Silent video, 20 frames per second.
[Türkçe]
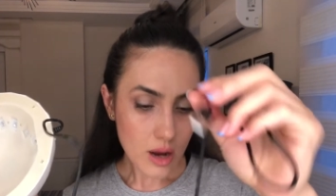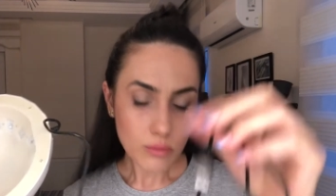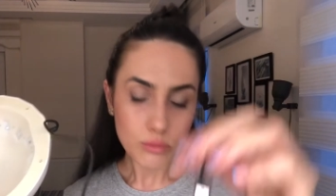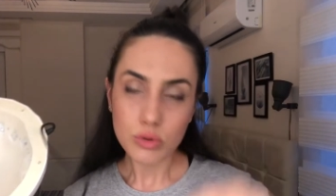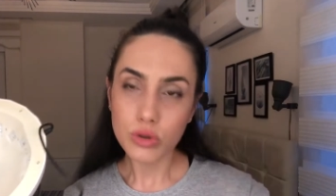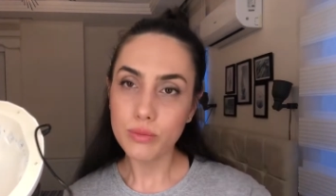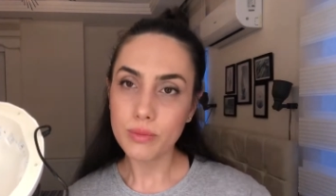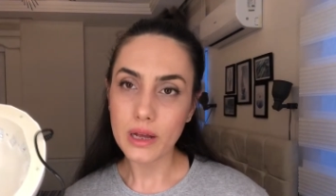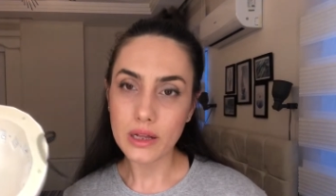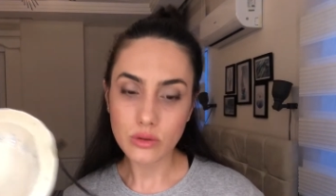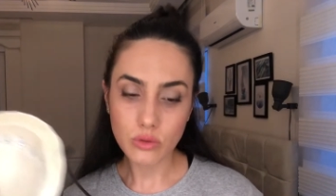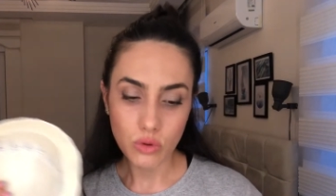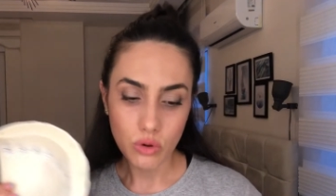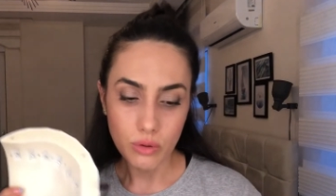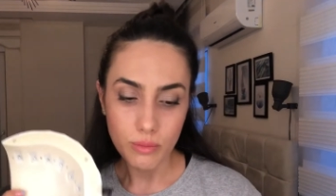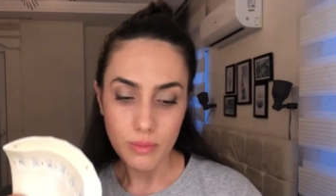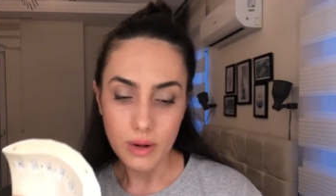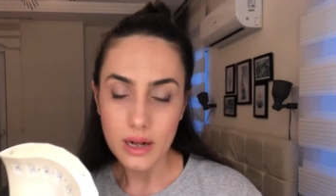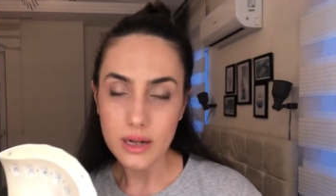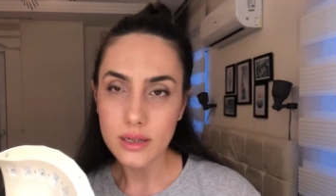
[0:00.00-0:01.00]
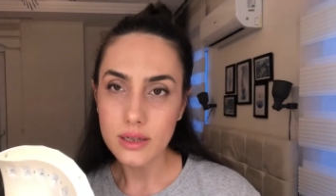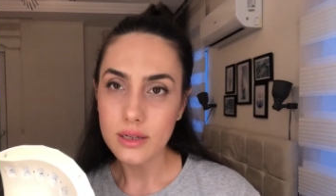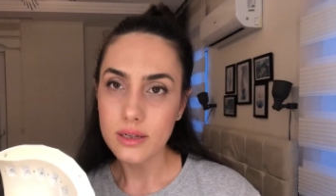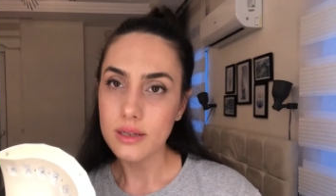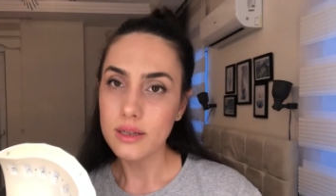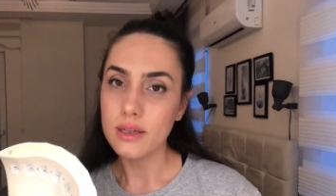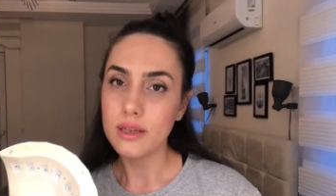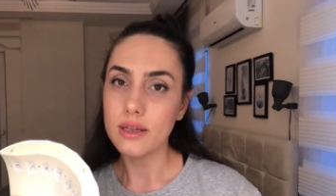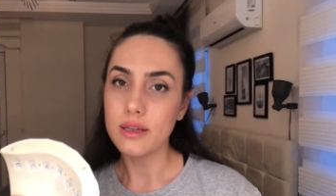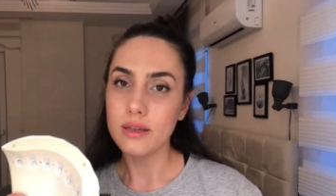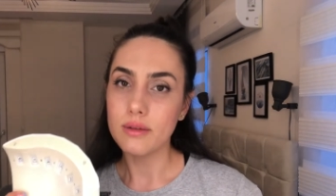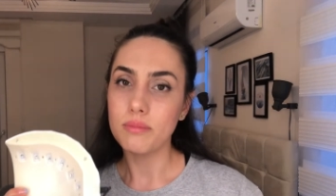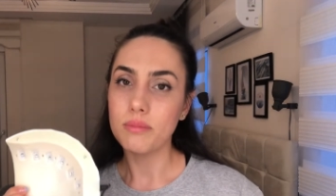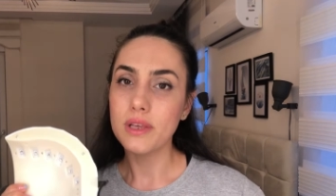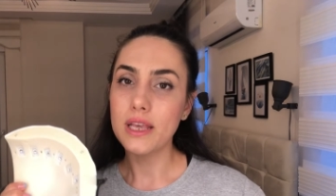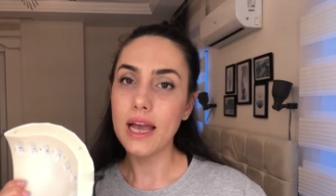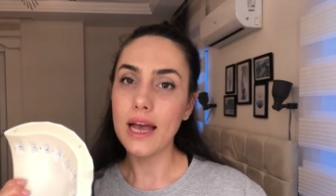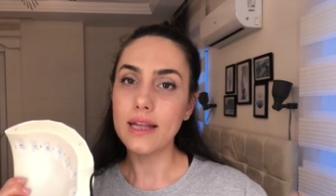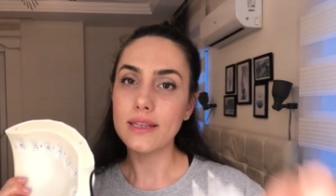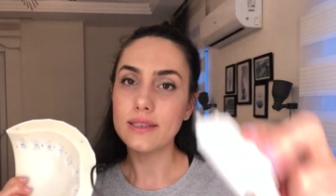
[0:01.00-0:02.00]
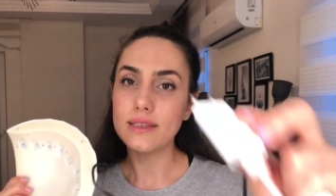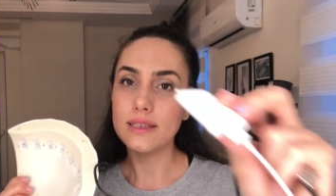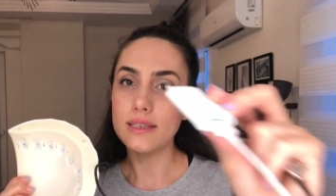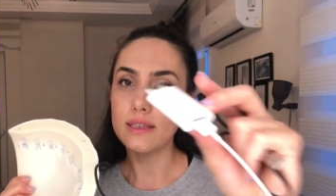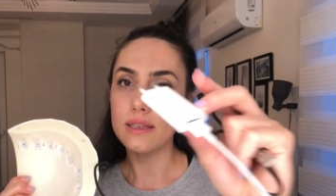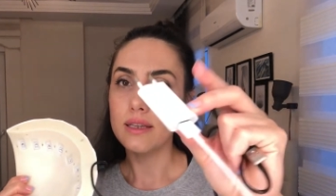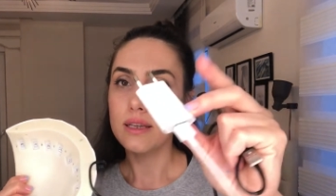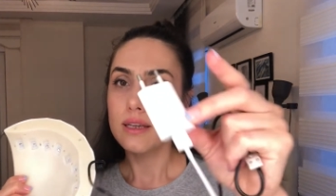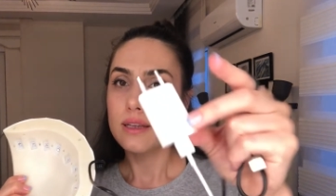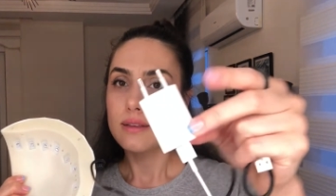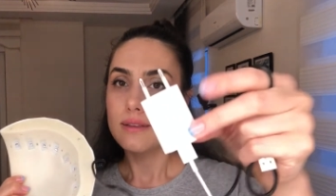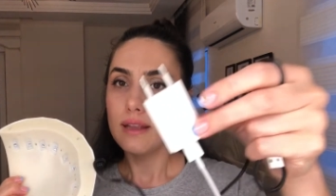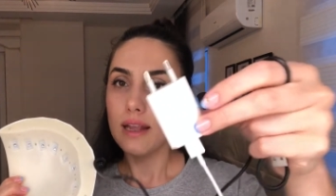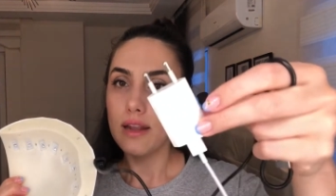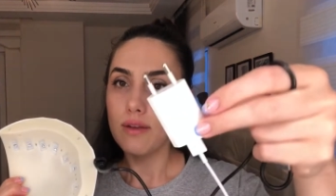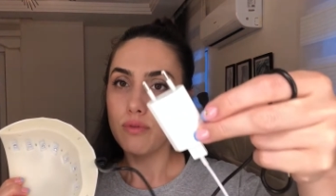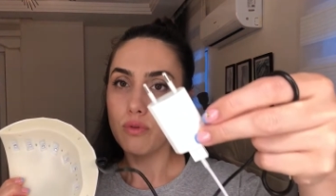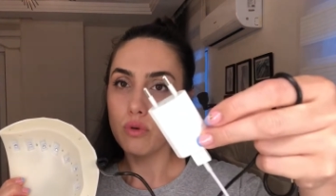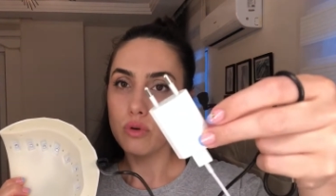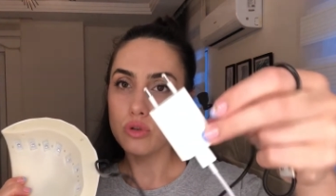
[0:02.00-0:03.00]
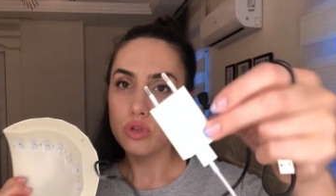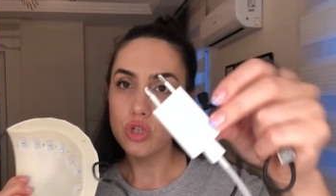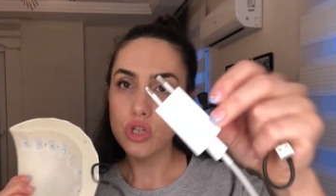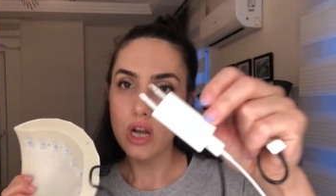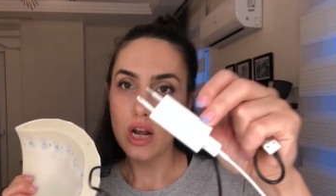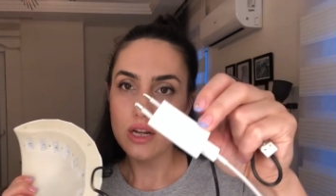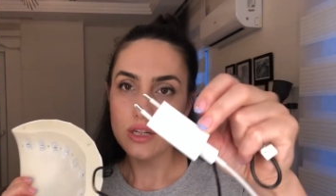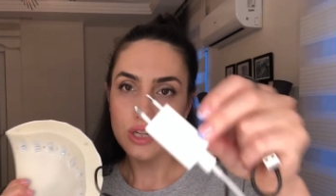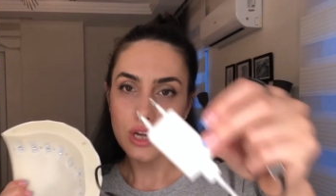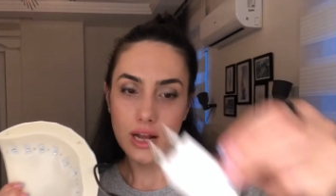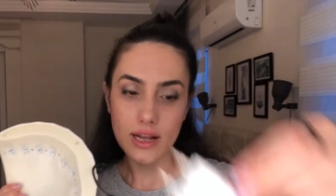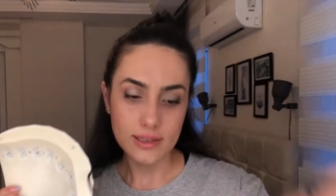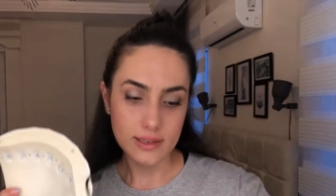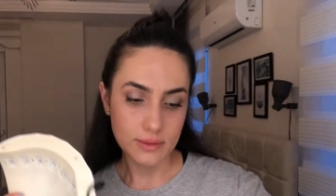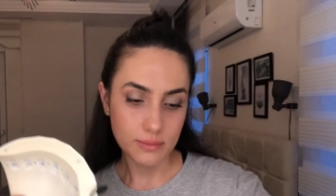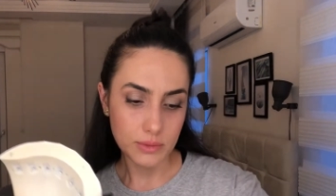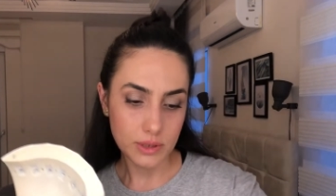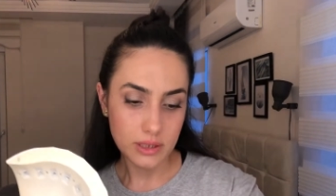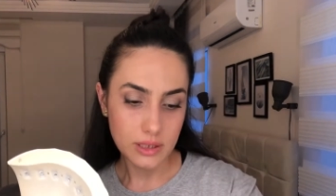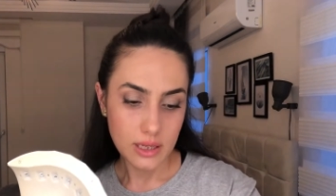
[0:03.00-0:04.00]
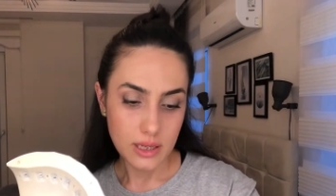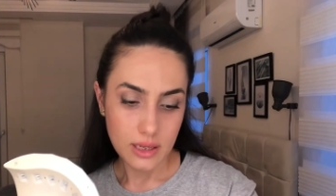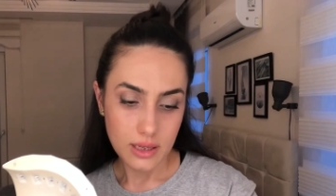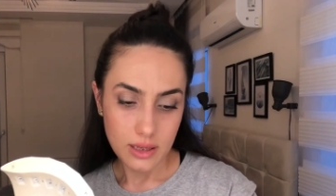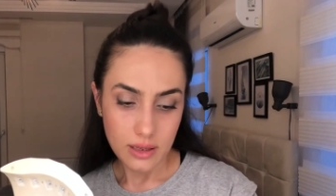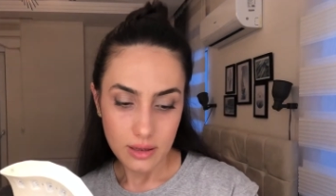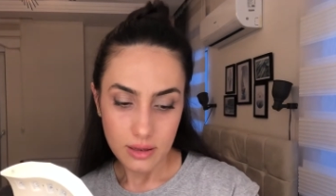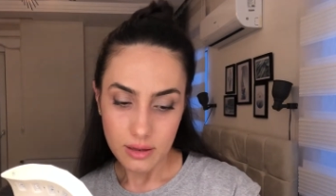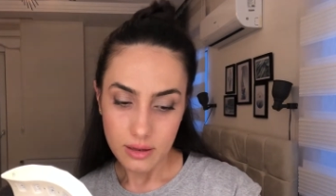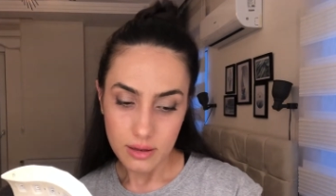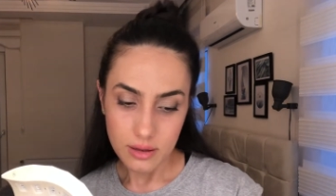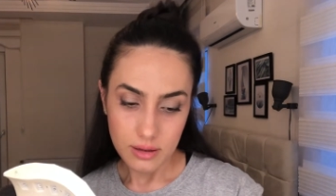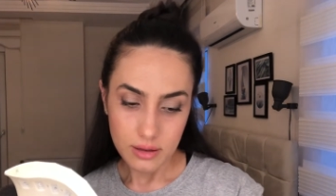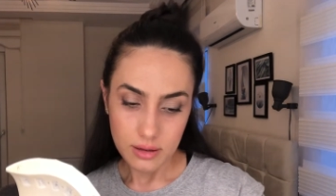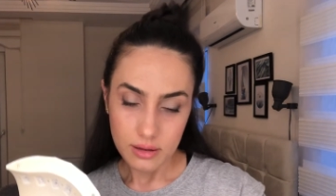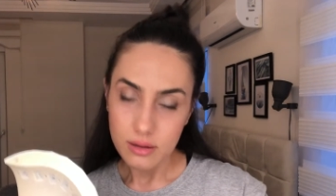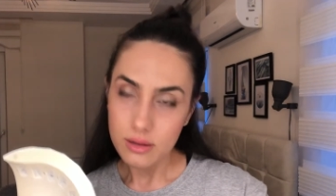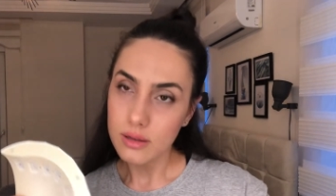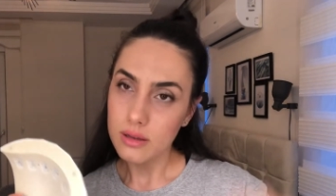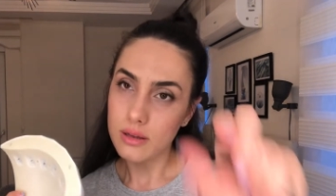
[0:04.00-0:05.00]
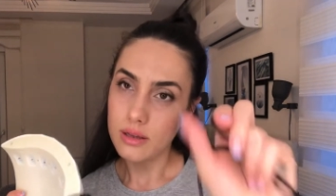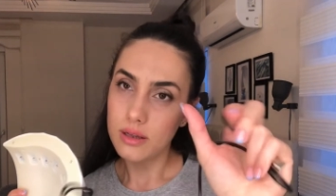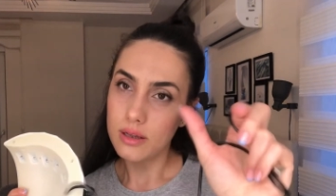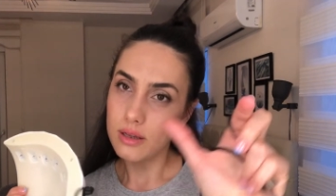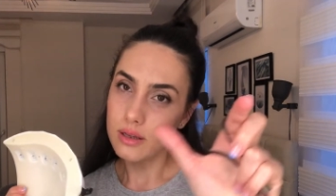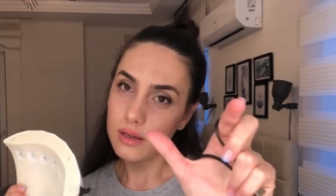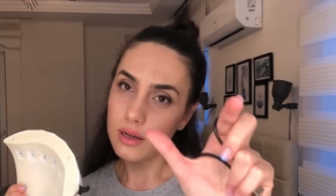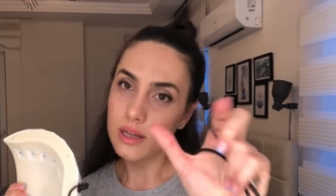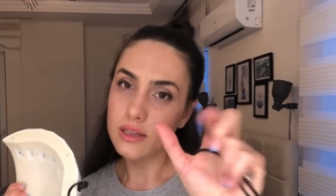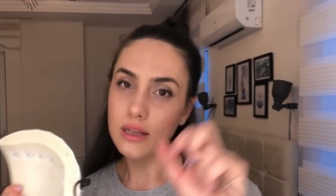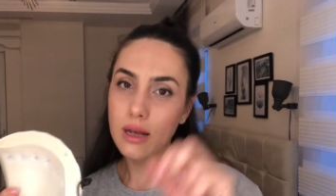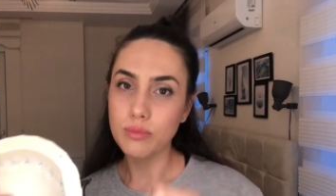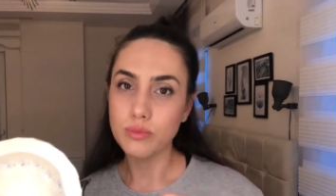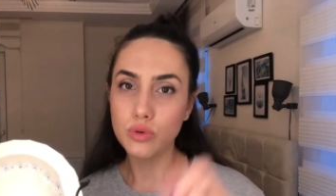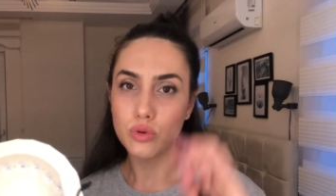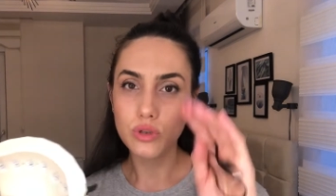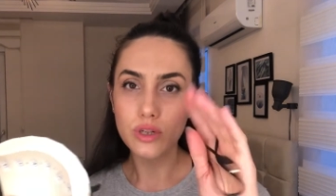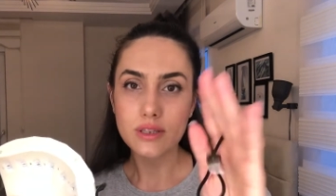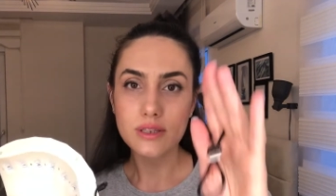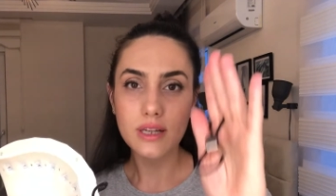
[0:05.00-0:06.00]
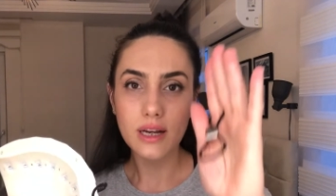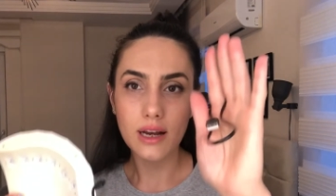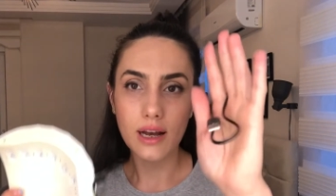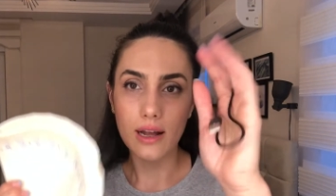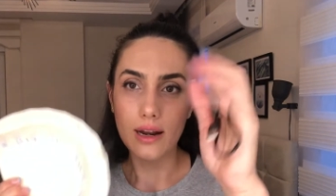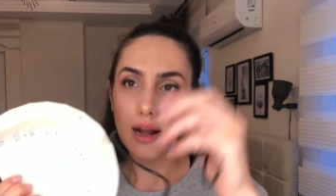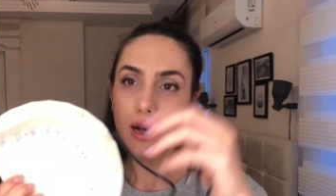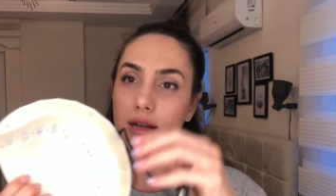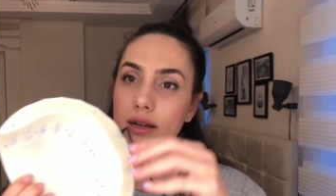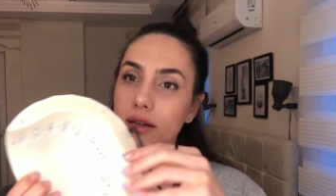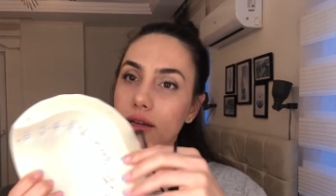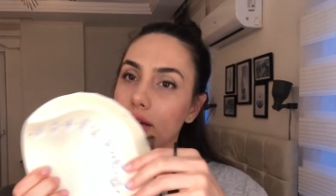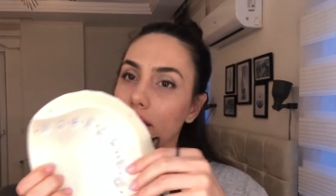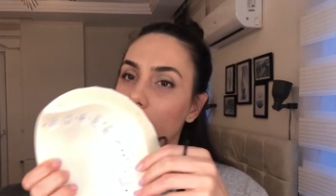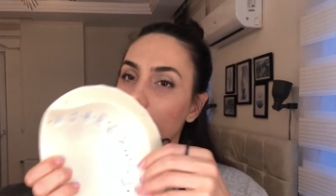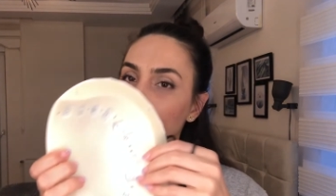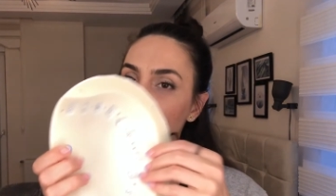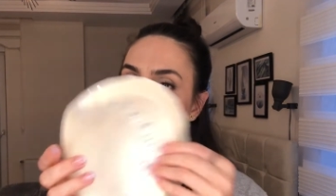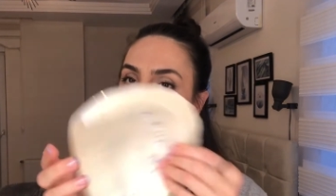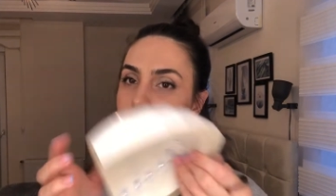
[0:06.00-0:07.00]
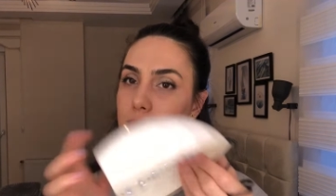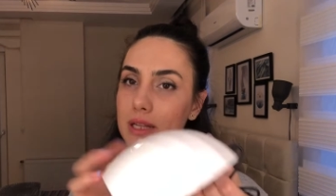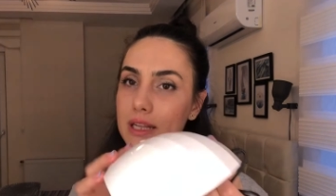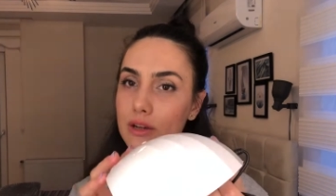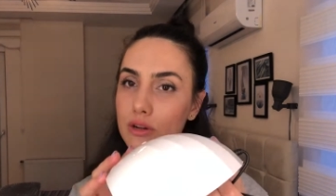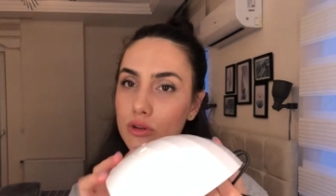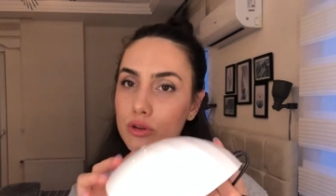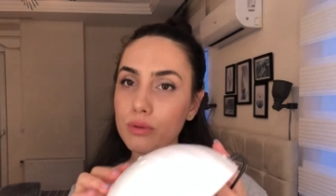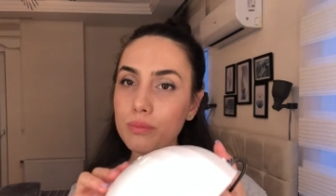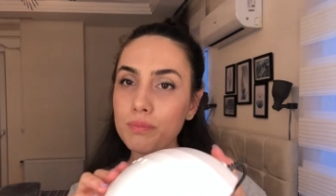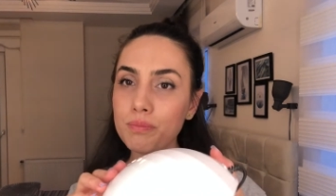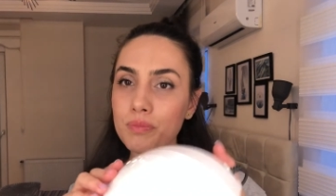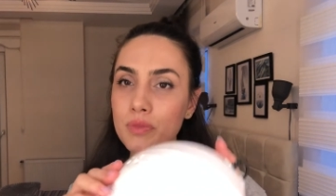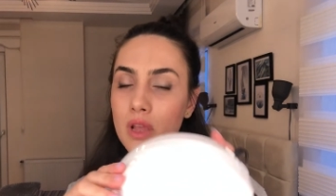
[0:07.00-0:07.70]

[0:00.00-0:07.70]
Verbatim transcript: Bunu ben normal e, kendi telefon şarj aletimin e, adaptörüne takarak açabiliyorum.